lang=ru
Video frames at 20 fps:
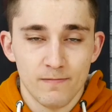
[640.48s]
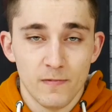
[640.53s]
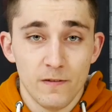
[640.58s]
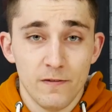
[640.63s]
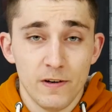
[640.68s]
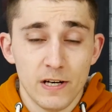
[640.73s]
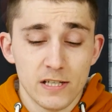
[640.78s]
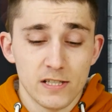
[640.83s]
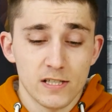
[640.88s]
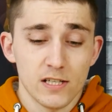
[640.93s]

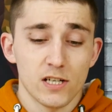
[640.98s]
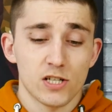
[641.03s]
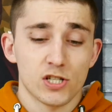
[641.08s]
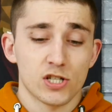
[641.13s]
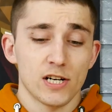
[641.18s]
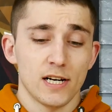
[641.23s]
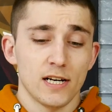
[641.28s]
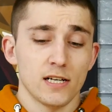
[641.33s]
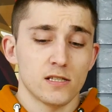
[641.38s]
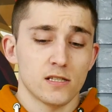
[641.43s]
Версия
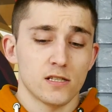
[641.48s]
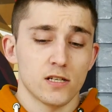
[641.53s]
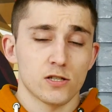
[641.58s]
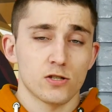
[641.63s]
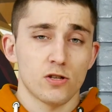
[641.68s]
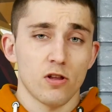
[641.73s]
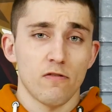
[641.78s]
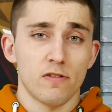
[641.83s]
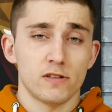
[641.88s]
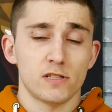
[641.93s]
6
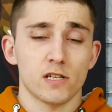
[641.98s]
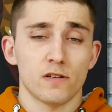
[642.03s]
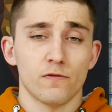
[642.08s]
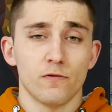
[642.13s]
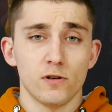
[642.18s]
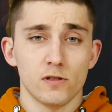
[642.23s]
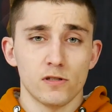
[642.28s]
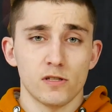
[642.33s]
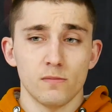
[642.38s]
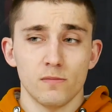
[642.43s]

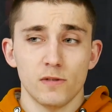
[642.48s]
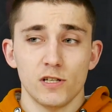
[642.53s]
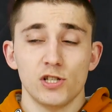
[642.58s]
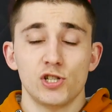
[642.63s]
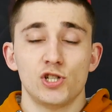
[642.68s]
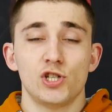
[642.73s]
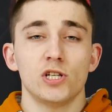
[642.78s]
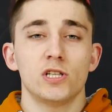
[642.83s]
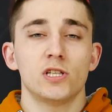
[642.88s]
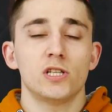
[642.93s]
128
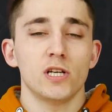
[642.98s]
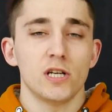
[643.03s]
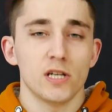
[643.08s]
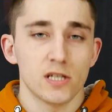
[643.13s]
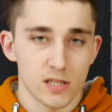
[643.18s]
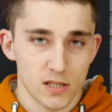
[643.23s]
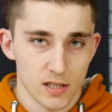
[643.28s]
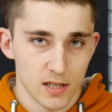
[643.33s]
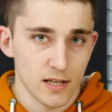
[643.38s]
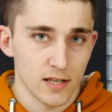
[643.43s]

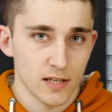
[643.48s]
400